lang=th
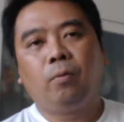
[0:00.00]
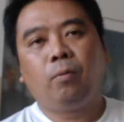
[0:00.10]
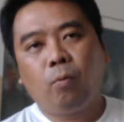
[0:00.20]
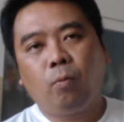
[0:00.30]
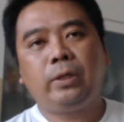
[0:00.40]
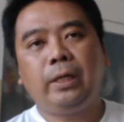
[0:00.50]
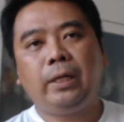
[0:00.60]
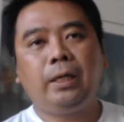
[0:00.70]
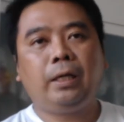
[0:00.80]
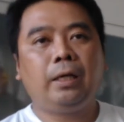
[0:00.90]
ผู้ที่
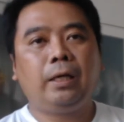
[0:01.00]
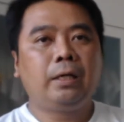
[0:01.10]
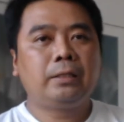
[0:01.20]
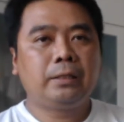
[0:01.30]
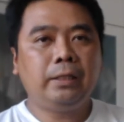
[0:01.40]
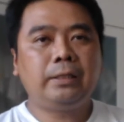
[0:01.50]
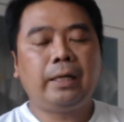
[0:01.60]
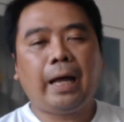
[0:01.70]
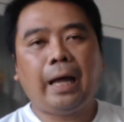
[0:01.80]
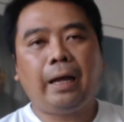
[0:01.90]
ซื้อสิน
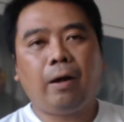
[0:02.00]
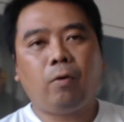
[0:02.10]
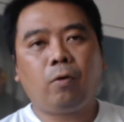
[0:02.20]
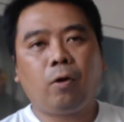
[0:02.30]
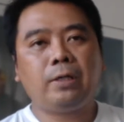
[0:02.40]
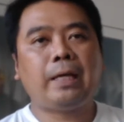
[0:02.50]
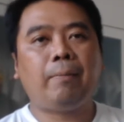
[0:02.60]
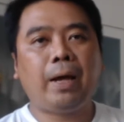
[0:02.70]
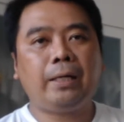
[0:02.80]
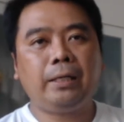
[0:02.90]
ค้าเราก็สา
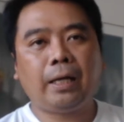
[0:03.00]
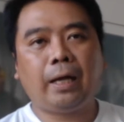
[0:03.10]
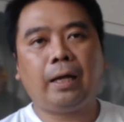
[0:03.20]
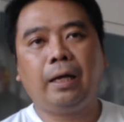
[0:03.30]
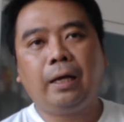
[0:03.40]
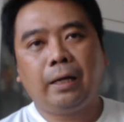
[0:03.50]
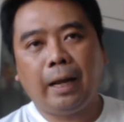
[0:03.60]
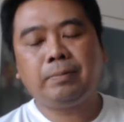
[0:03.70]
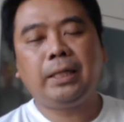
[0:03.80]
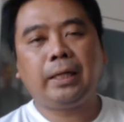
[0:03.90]
มารถที่จะ
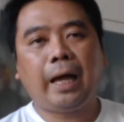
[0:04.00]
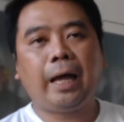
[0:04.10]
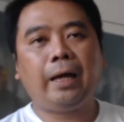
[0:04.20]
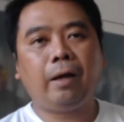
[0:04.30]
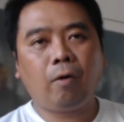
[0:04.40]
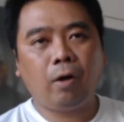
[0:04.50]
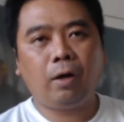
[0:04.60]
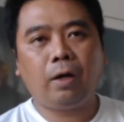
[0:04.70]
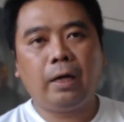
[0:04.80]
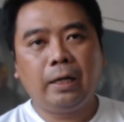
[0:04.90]
รับสินค้าแล้วก็
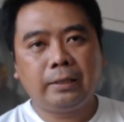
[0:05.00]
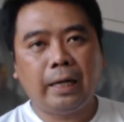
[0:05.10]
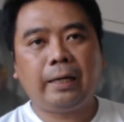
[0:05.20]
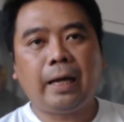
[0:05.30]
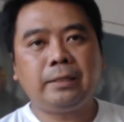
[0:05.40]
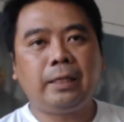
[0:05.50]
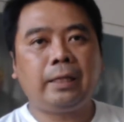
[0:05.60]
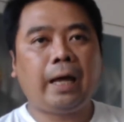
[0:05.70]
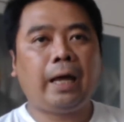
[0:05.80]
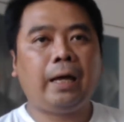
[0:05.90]
ใช้งานสิน
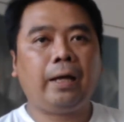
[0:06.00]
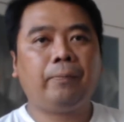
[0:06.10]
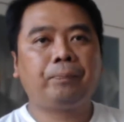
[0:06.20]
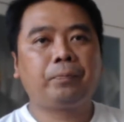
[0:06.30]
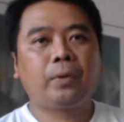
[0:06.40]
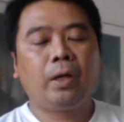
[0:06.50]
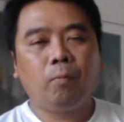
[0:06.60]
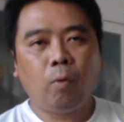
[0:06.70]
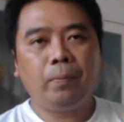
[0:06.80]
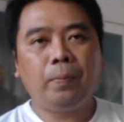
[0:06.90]
ค้า
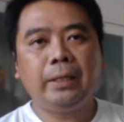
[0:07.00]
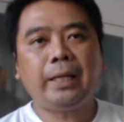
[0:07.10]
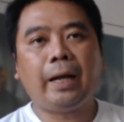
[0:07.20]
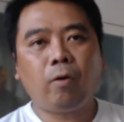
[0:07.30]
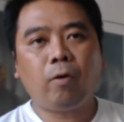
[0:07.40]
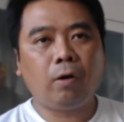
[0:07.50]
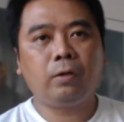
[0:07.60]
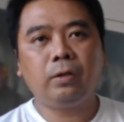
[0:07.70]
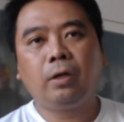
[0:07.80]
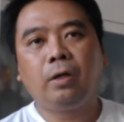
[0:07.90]
บนพื้นฐานของ
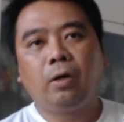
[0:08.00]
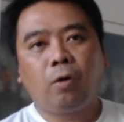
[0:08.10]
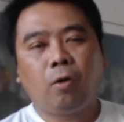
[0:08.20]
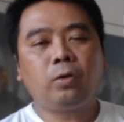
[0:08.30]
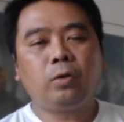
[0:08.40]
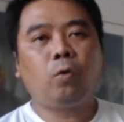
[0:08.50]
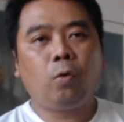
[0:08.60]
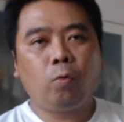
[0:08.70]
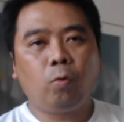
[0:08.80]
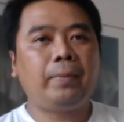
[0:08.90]
ข้อตกลง
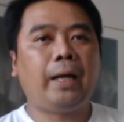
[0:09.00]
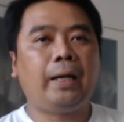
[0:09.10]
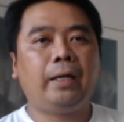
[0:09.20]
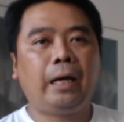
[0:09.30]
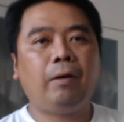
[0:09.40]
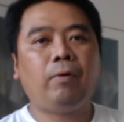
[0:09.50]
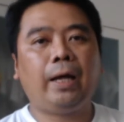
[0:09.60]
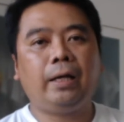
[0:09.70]
ร่วมกันนะครับ ว่า